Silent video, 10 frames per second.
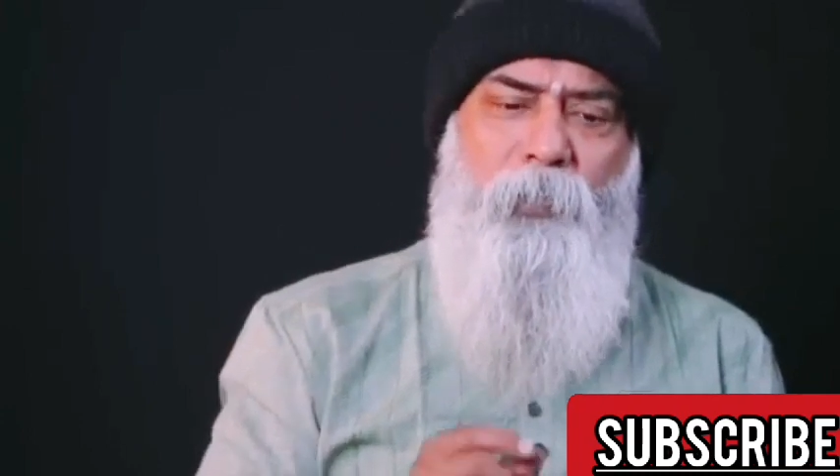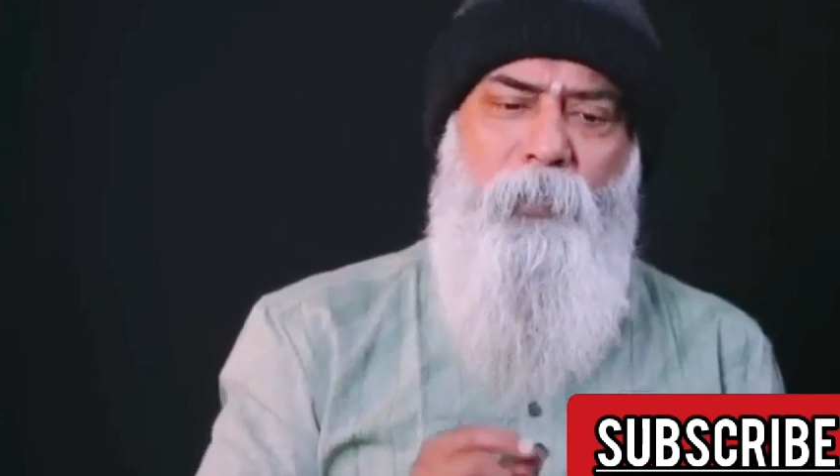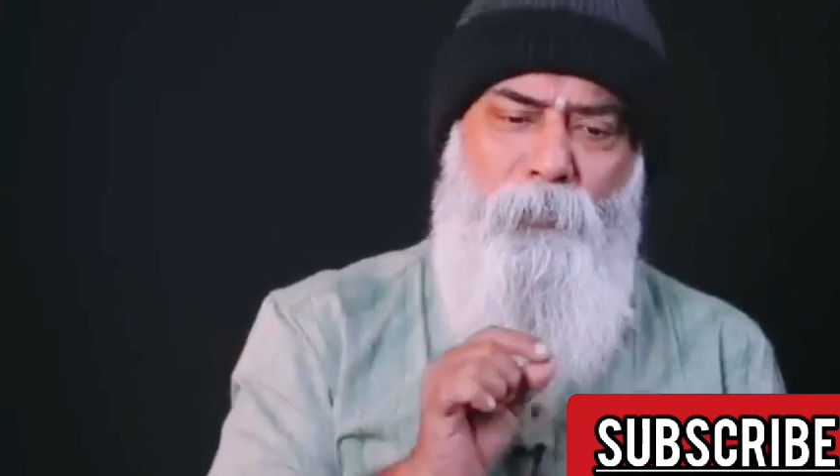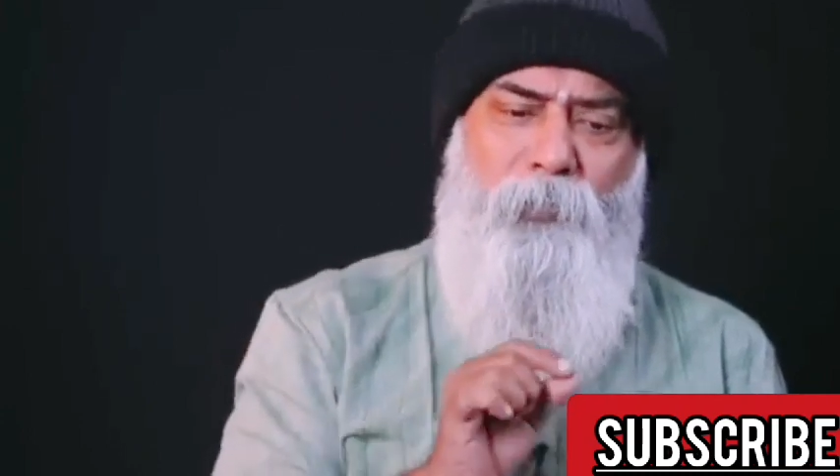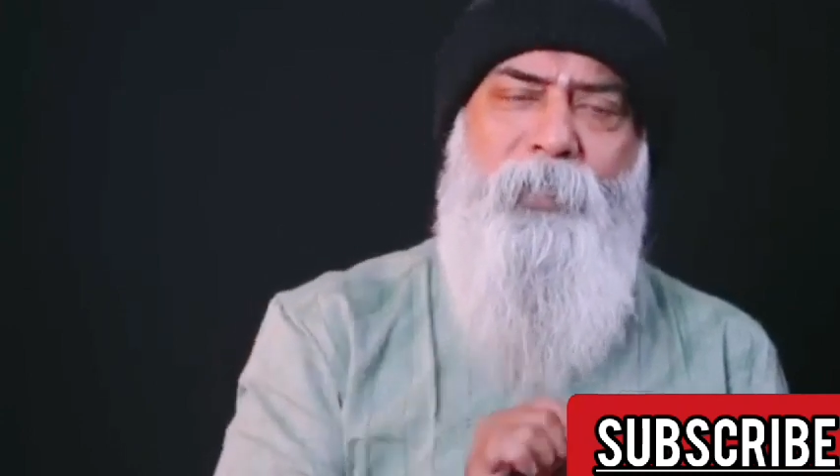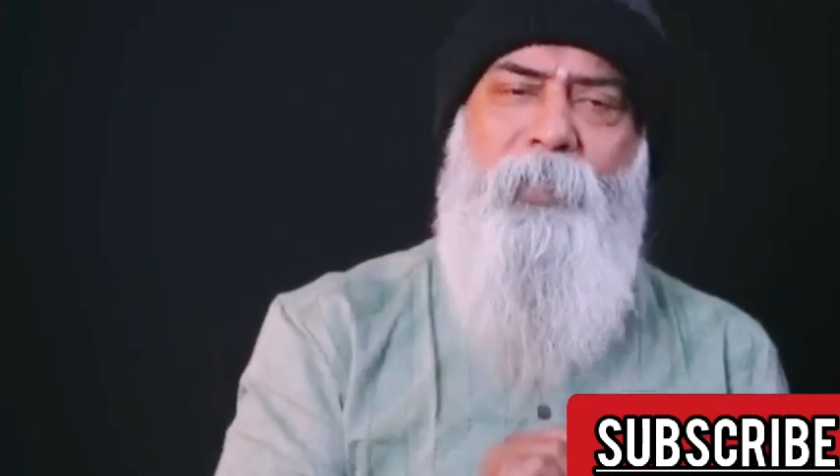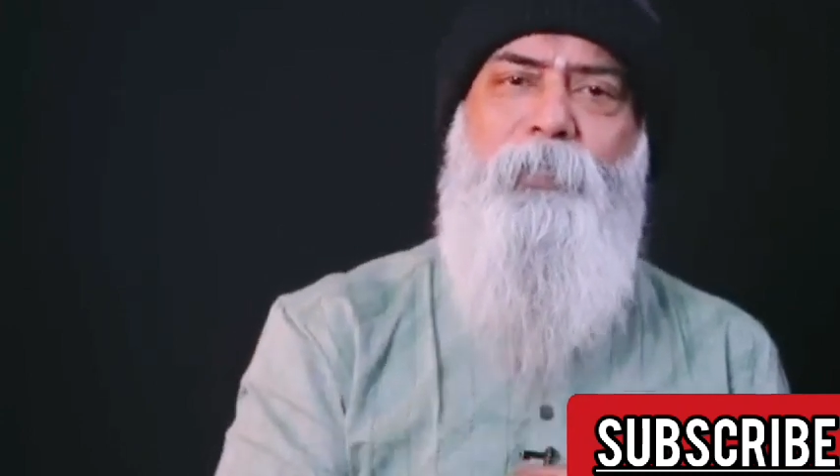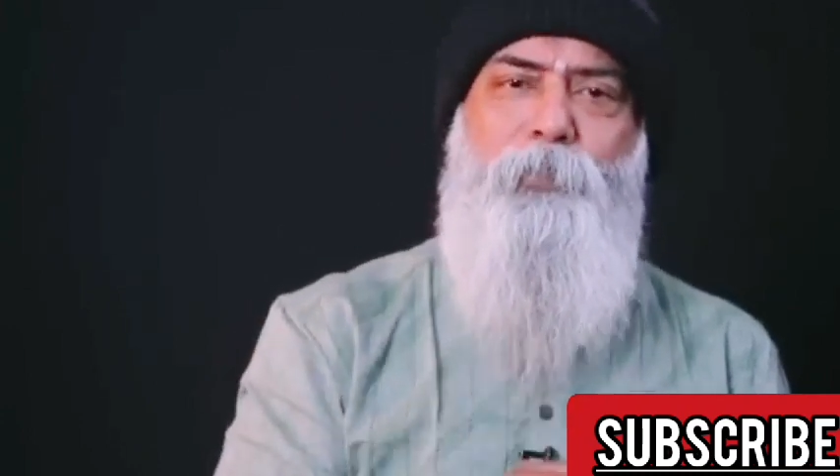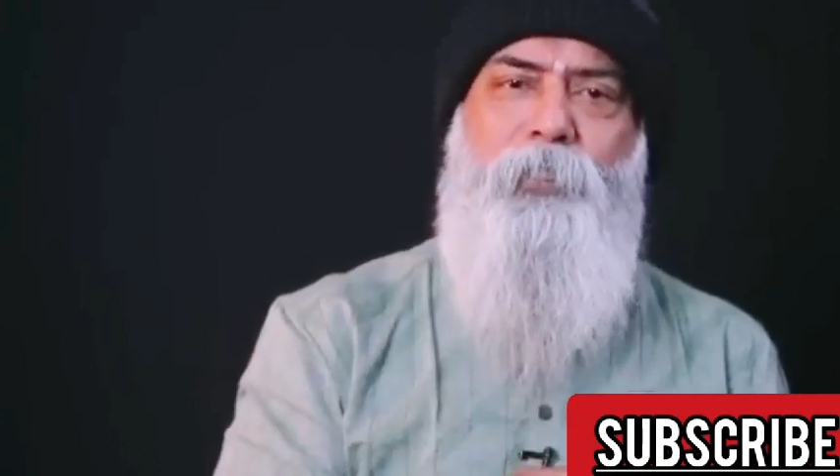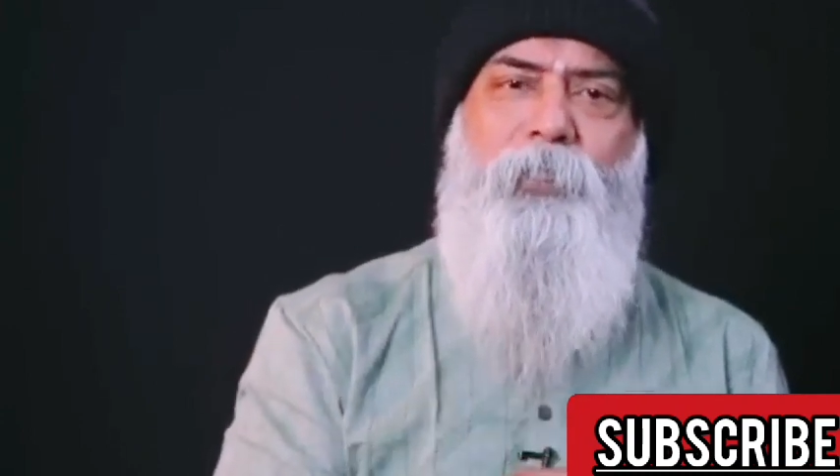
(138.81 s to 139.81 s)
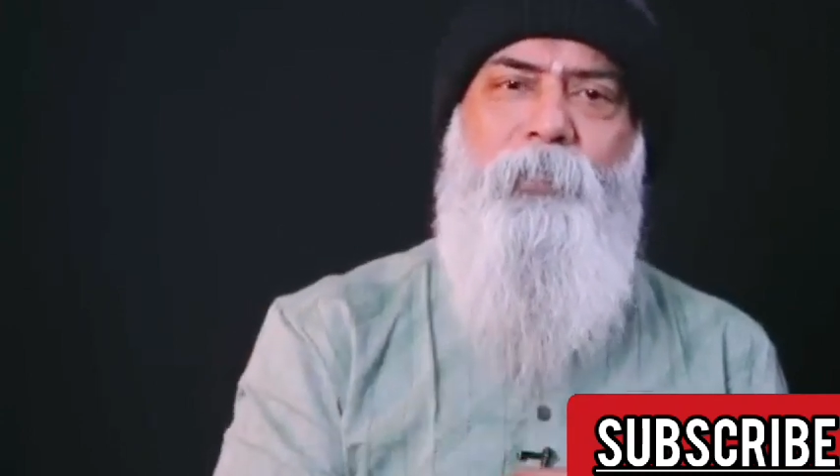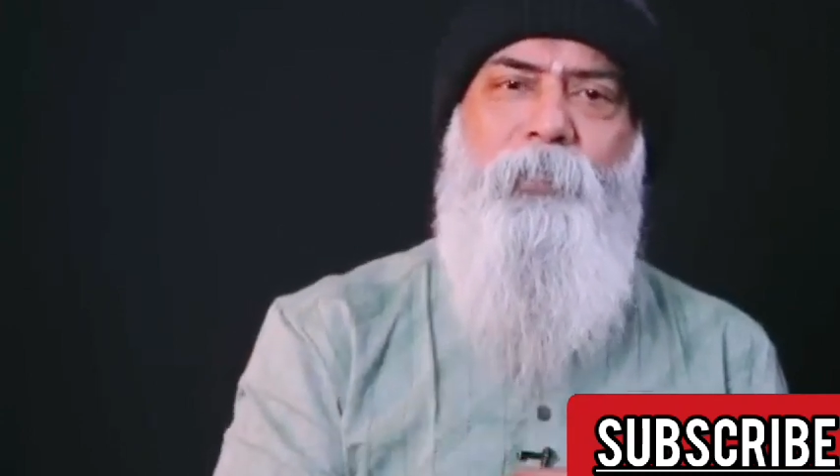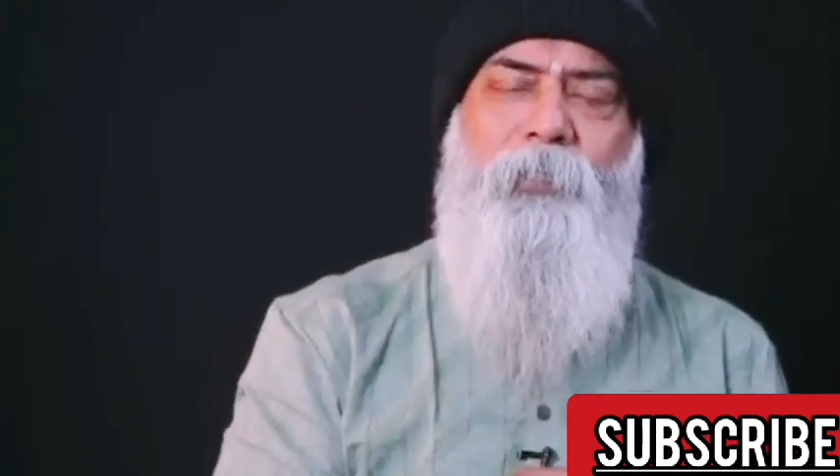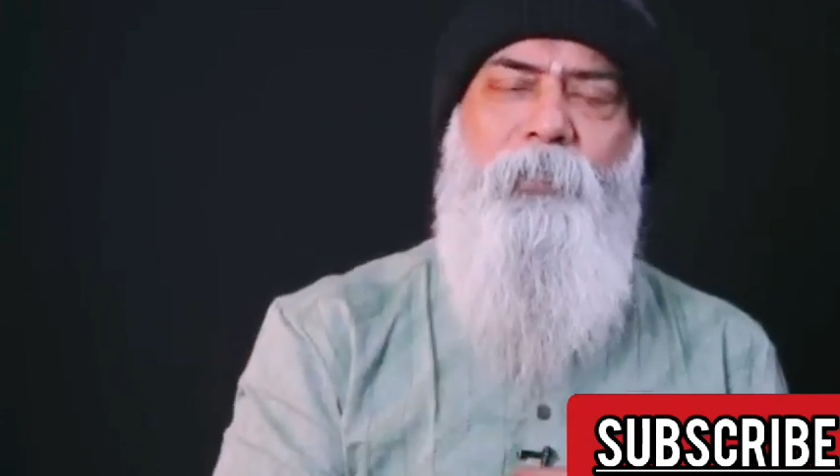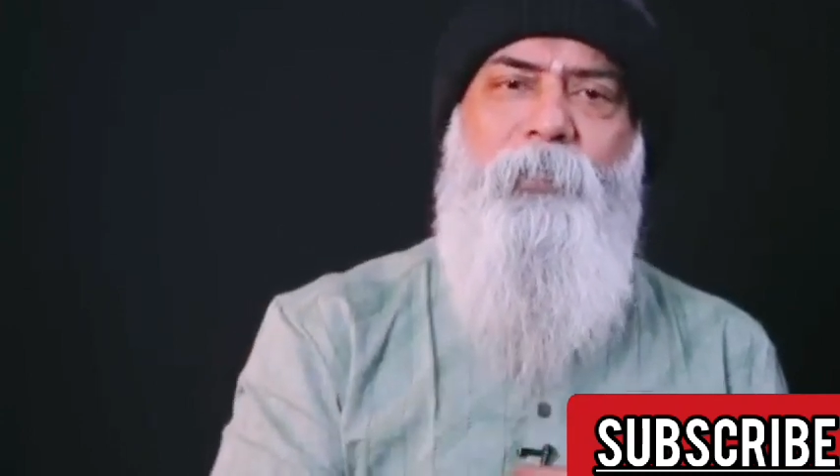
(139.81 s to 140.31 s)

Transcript: அதுக்குன்னு ஒரு சட்டம் இருக்குது